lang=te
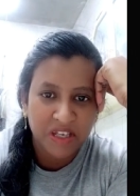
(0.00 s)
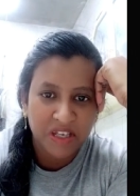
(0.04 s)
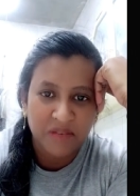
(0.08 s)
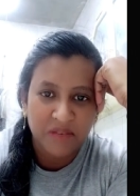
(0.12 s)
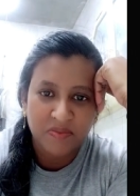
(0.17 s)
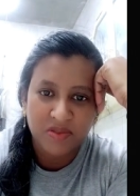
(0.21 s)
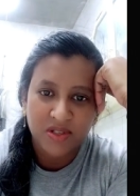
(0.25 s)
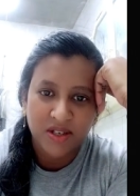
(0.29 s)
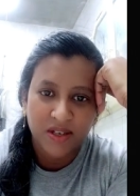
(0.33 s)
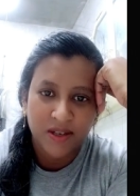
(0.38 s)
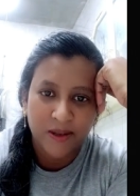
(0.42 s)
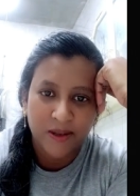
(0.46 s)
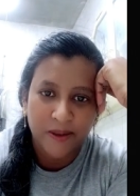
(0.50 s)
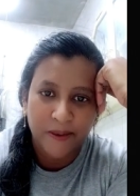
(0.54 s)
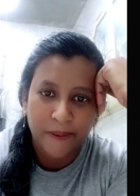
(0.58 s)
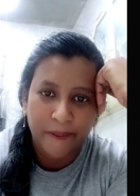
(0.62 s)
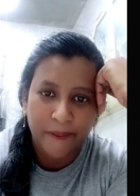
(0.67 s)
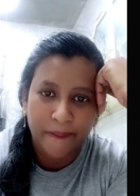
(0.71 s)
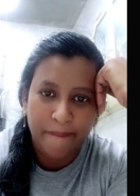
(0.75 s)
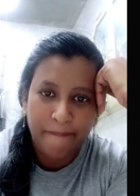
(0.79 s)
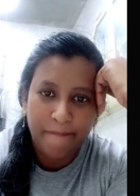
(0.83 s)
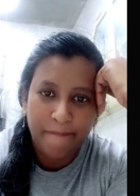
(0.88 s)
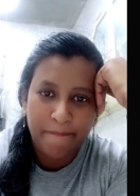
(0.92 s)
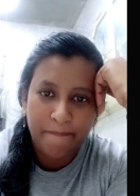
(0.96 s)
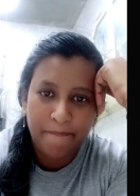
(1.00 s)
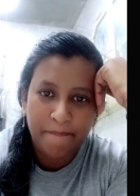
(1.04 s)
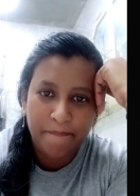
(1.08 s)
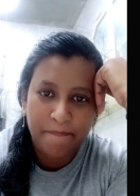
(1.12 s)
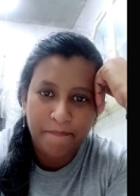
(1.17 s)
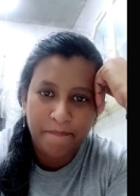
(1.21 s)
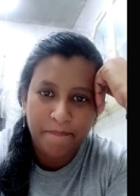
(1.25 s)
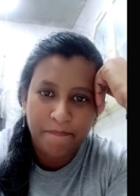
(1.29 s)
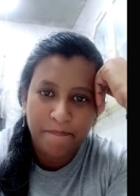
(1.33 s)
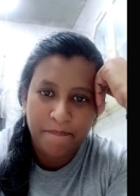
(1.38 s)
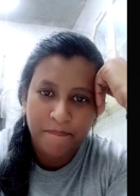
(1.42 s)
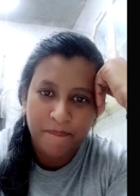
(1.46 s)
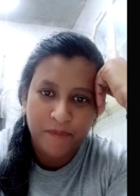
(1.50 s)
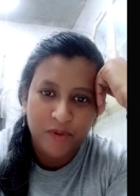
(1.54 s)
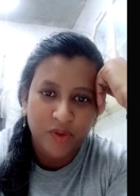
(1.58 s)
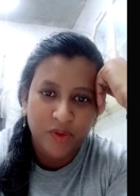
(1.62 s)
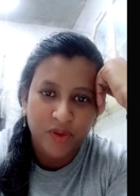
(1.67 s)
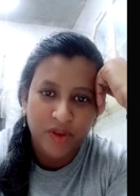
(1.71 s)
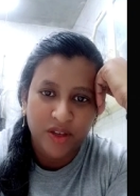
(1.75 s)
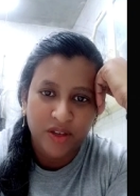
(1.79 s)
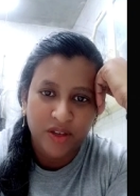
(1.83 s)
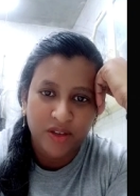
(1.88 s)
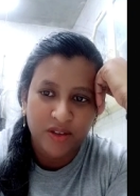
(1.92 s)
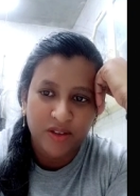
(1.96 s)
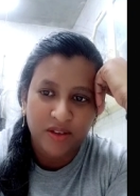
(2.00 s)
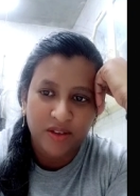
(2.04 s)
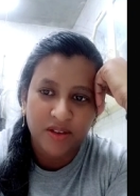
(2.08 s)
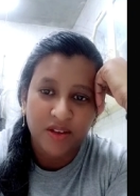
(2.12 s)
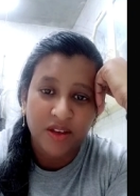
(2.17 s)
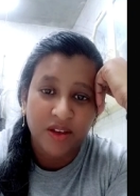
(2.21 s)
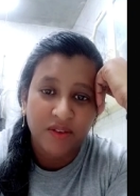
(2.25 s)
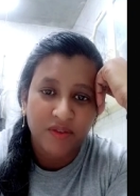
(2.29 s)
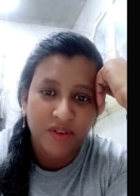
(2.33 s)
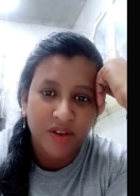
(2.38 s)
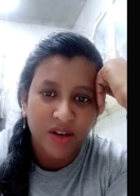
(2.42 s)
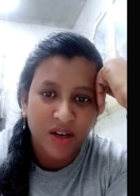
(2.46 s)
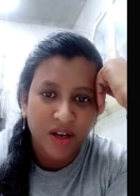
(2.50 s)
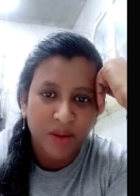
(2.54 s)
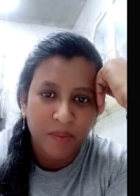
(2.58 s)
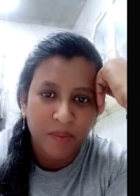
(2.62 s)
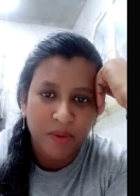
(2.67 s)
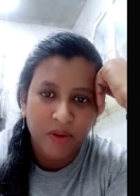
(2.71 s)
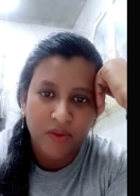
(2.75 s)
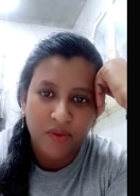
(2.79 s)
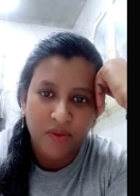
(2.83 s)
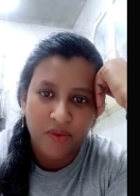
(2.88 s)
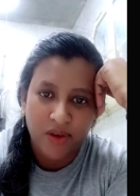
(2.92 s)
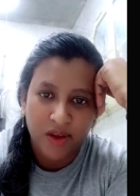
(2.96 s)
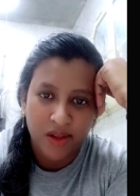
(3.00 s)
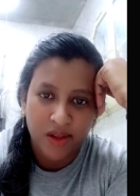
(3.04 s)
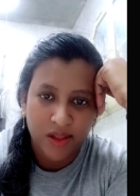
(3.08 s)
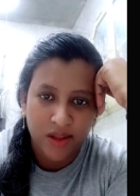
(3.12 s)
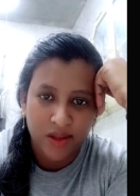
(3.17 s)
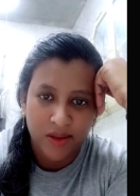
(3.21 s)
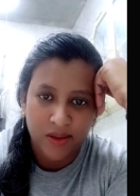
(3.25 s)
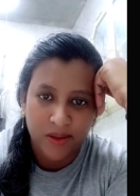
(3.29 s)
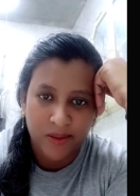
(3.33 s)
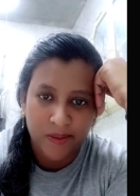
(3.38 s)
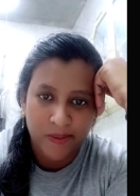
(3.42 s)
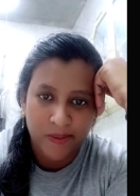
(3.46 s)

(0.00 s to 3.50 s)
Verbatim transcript: ఏం చేయలేరు ఓకే ఎవరి నమ్మకం కాదు